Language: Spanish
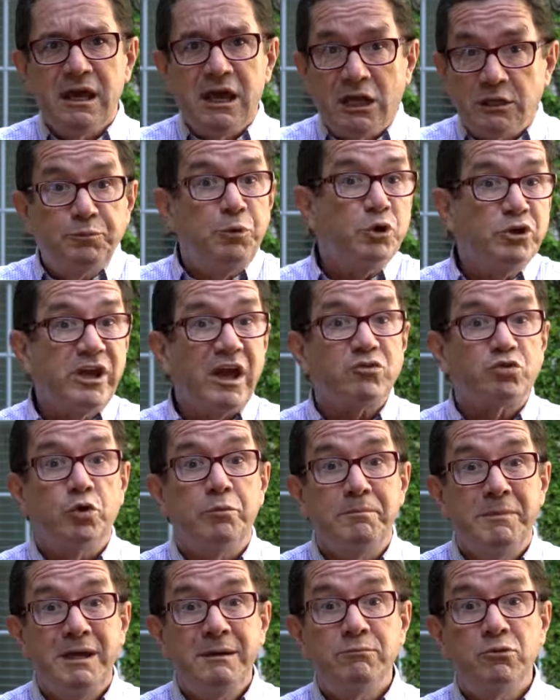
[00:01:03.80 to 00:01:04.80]
es porque
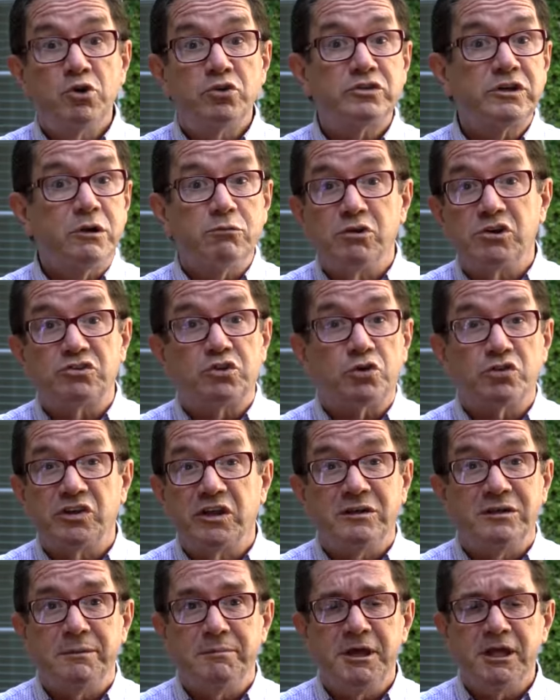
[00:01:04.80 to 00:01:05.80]
asumimos que nuestros
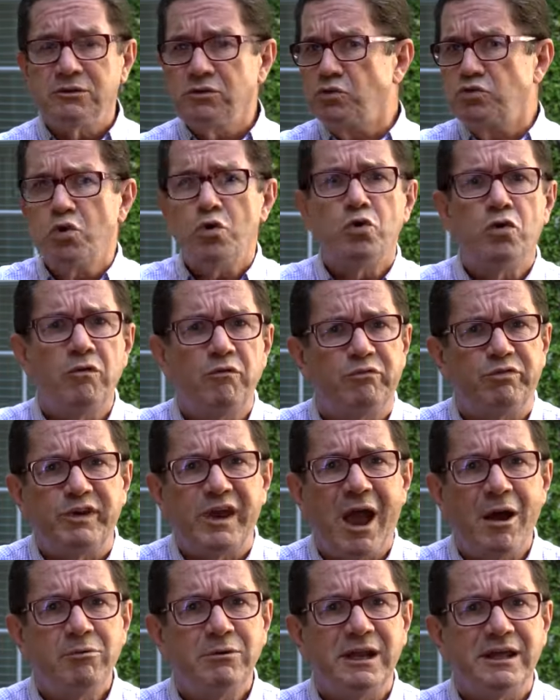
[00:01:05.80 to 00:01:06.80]
sentimientos son
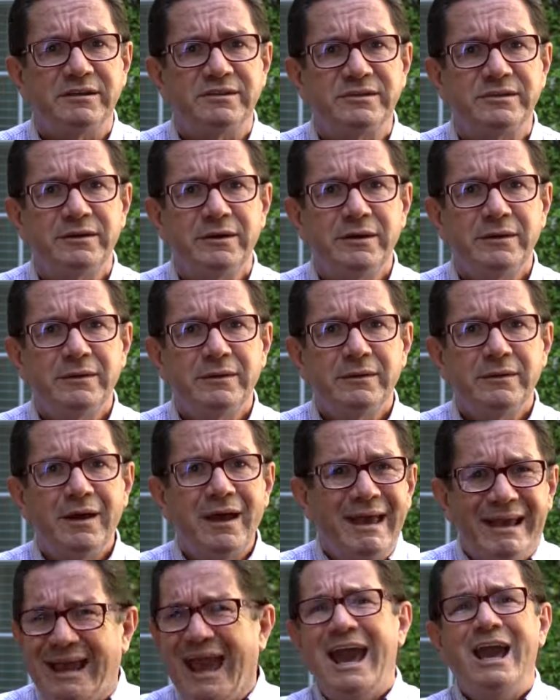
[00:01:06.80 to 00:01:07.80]
confiables,
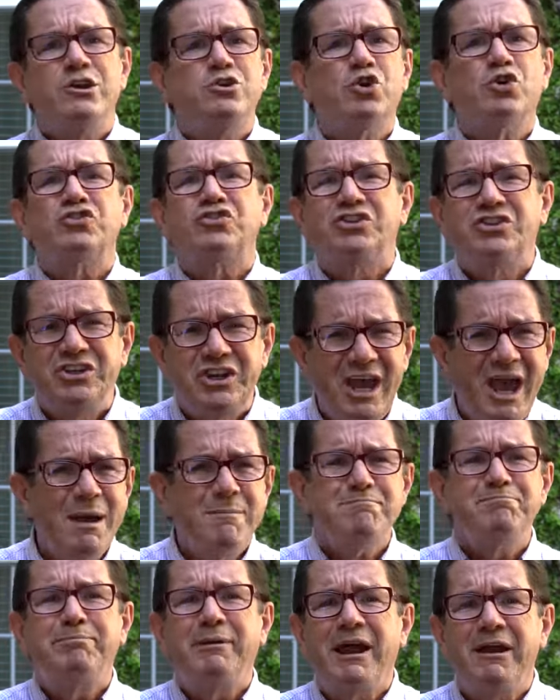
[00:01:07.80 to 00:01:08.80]
que ellos
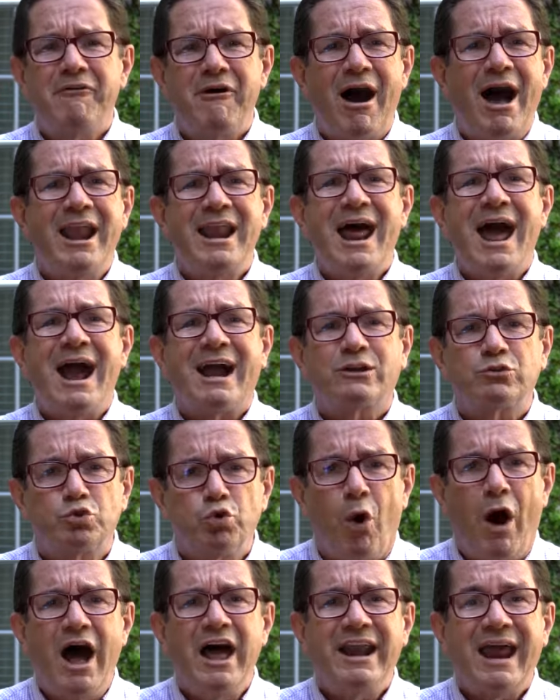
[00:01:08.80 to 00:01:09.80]
siempre van a
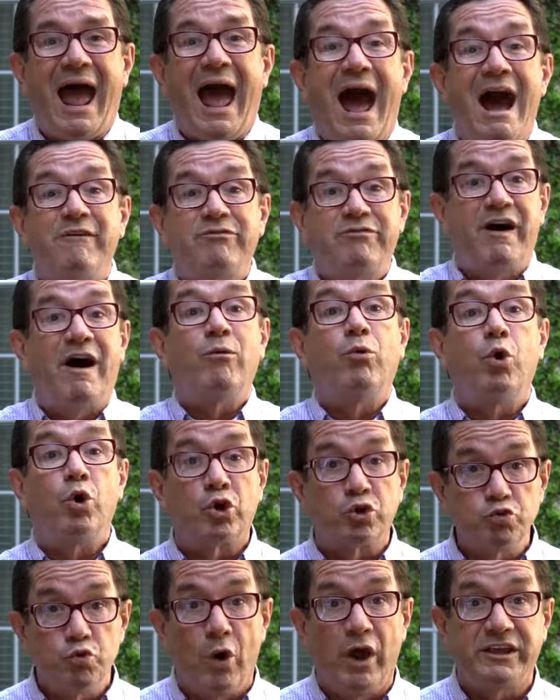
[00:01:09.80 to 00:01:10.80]
actuar a
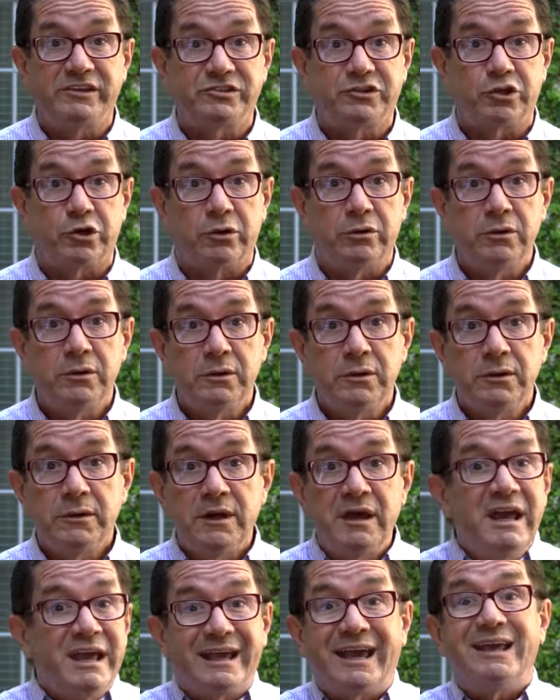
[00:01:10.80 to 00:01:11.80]
favor nuestro,
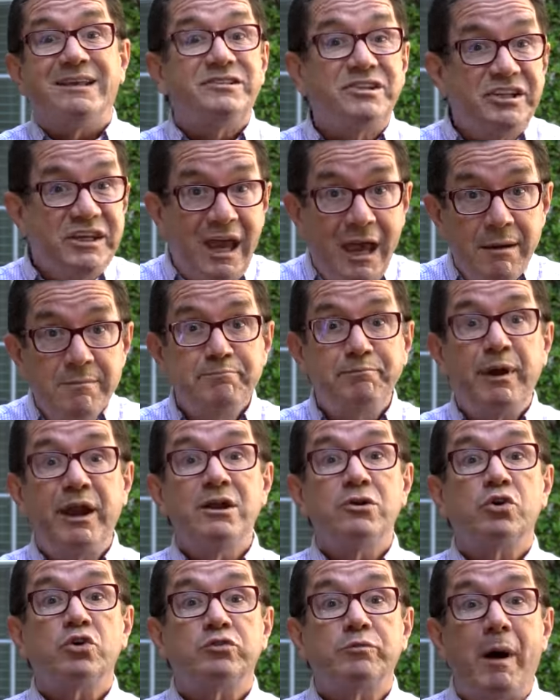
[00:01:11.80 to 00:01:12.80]
que
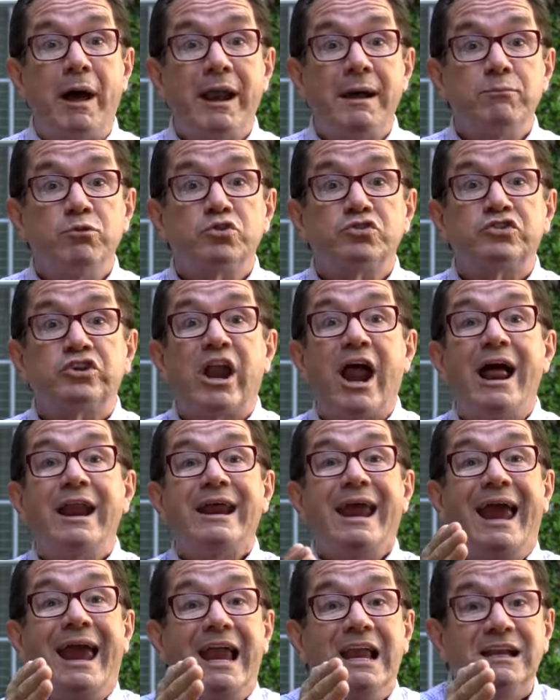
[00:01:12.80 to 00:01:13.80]
siempre nos van a
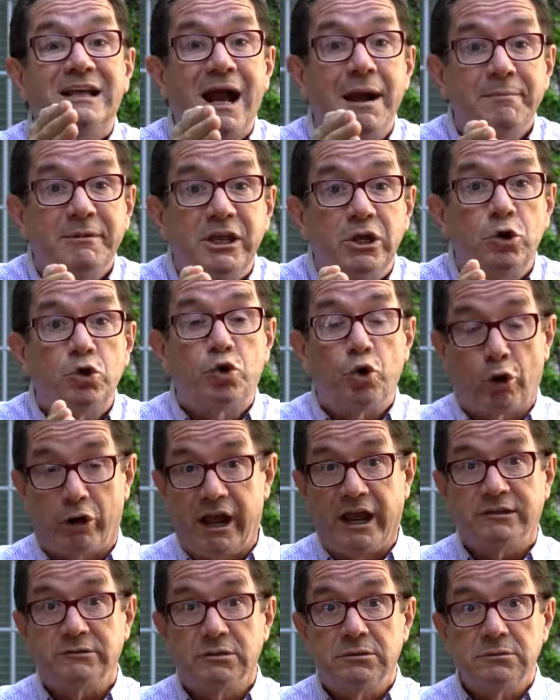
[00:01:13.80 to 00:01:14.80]
mostrar el camino
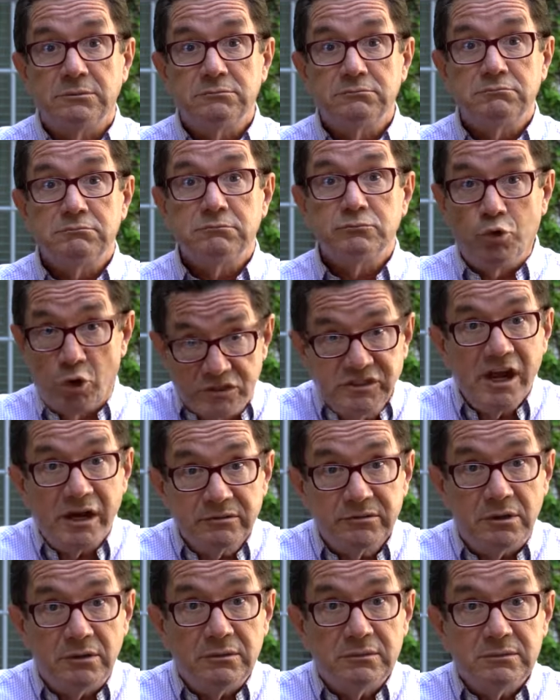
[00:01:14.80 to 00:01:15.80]
correcto. ¿No es
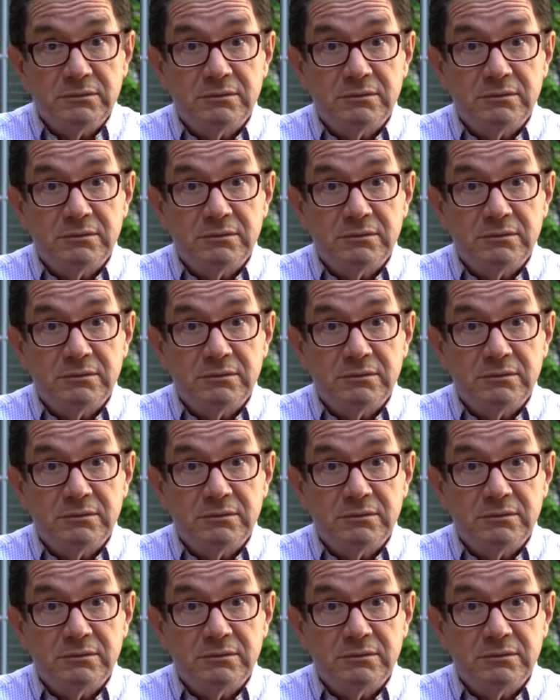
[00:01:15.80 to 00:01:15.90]
cierto?